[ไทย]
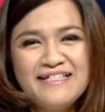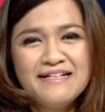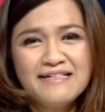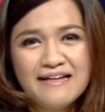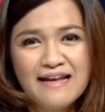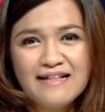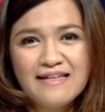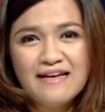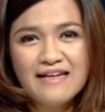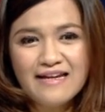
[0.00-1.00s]
จริงๆหน้า
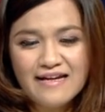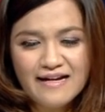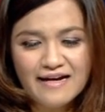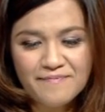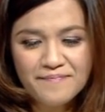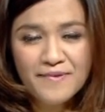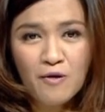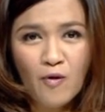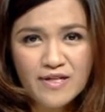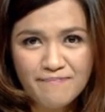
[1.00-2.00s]
ที่นี้เนี่ยค่ะ
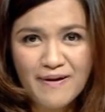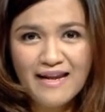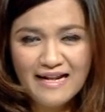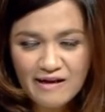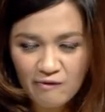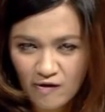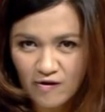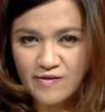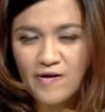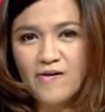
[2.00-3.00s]
ควรจะเป็นหน้าที่ของก
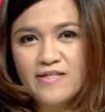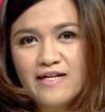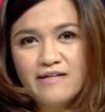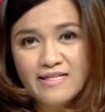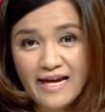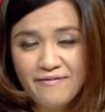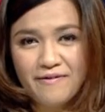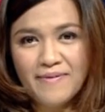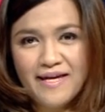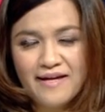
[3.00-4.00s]
กตใช่ใช่หรื
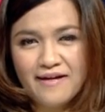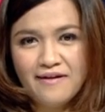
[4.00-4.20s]
อไม่คะ